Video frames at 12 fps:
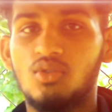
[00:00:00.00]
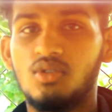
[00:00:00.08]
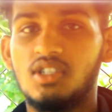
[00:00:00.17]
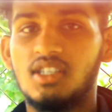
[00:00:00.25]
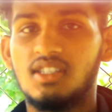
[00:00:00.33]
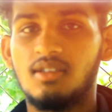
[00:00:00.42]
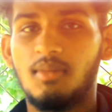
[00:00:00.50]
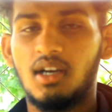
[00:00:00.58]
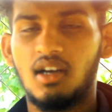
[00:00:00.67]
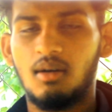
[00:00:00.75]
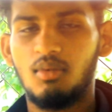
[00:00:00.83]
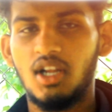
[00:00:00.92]
యూజ్ చేసి
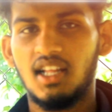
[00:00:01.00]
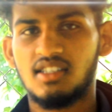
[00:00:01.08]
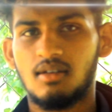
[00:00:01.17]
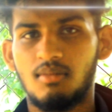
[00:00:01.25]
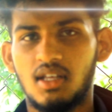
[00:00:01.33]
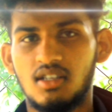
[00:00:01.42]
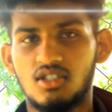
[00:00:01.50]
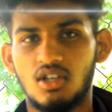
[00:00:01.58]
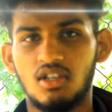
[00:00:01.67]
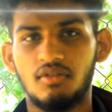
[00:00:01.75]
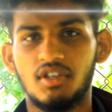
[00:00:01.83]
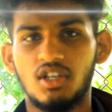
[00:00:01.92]
మనం డబ్బులు ఎలా
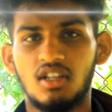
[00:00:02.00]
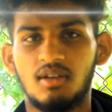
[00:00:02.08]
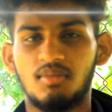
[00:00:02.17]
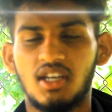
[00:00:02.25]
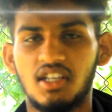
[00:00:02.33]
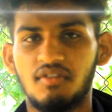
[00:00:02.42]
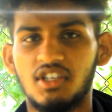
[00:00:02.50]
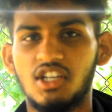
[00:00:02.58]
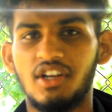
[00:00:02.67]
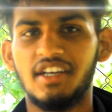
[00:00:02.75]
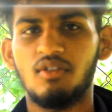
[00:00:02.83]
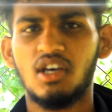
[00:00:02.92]
సంపాదించాలో ఈ వీడియోలో చెప్తాను ఈ
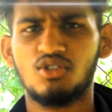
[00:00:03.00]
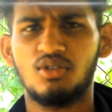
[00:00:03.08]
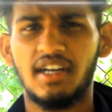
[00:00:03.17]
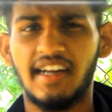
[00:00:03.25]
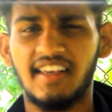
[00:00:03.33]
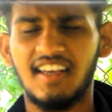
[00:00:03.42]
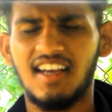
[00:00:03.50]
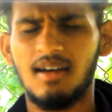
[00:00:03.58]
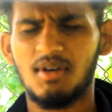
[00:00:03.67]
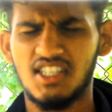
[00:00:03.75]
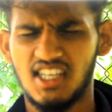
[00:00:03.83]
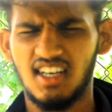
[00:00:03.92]
వీడియో రెండు వరకు చూడండి ఇంకా
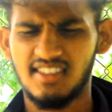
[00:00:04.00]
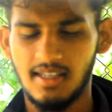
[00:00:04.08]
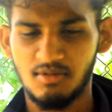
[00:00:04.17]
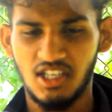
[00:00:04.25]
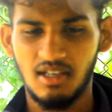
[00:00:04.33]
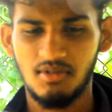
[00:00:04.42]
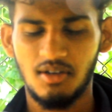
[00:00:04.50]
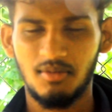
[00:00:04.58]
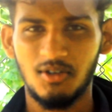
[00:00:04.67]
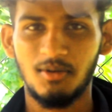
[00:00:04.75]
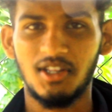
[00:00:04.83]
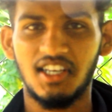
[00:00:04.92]
మన ఛానల్ని సబ్స్క్రైబ్
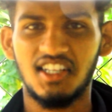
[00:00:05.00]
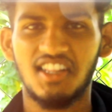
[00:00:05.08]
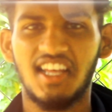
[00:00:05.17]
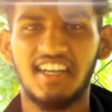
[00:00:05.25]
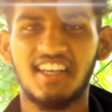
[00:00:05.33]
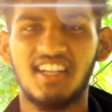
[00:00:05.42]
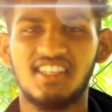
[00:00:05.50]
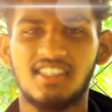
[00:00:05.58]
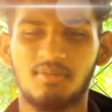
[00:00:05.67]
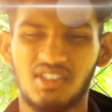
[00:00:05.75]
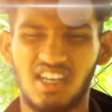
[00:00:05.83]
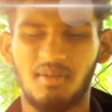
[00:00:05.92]
చేయకపోతే కింద రెడ్ కలర్
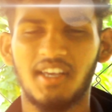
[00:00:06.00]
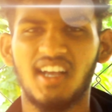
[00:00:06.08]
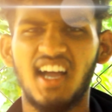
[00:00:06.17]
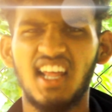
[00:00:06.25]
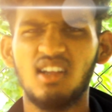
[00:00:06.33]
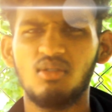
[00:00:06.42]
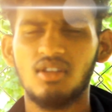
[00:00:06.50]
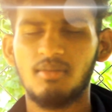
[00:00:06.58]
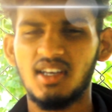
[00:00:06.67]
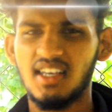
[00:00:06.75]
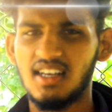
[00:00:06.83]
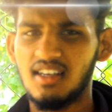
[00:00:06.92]
సబ్స్క్రైబ్ అవ్వడం ఖాళీ ఉంది
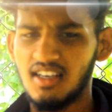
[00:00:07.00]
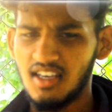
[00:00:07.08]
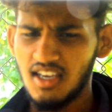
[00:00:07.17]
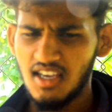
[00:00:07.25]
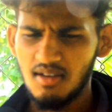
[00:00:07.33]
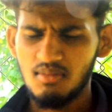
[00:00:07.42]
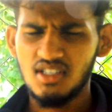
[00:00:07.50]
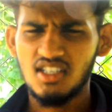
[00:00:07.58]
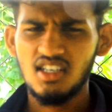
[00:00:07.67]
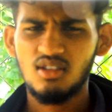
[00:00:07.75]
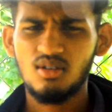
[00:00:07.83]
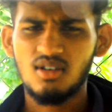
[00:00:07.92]
భయ్యా మీ
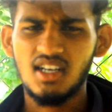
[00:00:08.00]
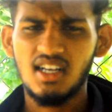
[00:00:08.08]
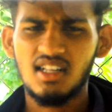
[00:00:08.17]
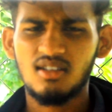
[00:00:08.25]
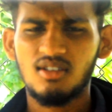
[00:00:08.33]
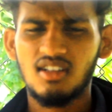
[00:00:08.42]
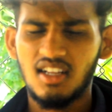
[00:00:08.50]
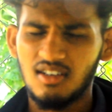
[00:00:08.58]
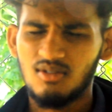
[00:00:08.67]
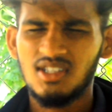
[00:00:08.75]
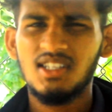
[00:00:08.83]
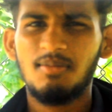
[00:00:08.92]
చేతితో కాలుతో
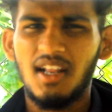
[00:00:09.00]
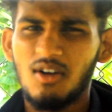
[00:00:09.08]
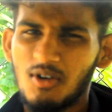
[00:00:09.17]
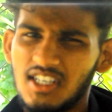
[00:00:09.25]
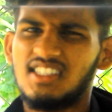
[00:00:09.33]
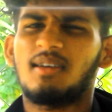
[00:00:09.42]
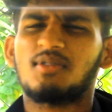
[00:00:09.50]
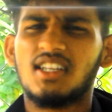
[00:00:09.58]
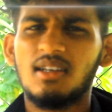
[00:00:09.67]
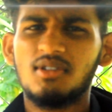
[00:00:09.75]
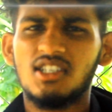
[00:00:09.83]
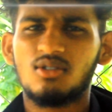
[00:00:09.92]
దాని గురించి పలకొట్టి
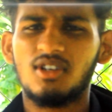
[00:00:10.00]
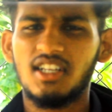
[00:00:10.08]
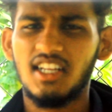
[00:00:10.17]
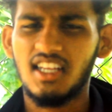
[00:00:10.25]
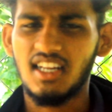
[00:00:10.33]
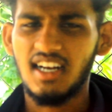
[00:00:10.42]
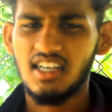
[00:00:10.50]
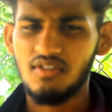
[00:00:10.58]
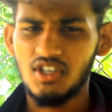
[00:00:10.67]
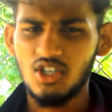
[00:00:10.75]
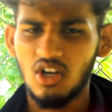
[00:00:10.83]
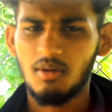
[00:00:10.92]
సబ్స్క్రైబ్ చేసుకోండి నేను ఇలాంటి
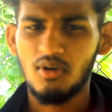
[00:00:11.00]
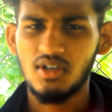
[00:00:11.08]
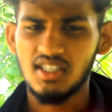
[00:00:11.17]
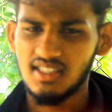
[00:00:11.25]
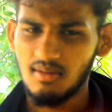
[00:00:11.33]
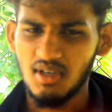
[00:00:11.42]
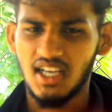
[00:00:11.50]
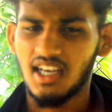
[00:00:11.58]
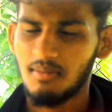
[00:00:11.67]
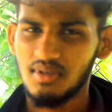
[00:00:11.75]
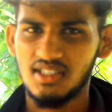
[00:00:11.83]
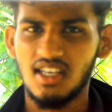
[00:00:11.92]
వీడియోలు అప్లోడ్ చేస్తే మీకు
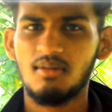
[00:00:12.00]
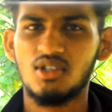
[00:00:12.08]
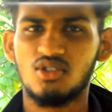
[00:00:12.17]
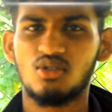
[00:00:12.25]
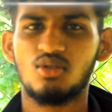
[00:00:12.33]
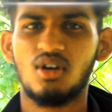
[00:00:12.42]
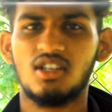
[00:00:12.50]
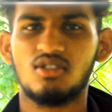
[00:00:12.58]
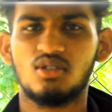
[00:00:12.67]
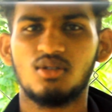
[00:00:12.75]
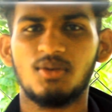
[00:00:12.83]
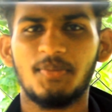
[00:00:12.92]
కనిపిస్తాయి మీరు
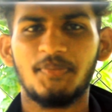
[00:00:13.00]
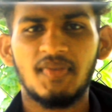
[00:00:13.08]
చూడొచ్చు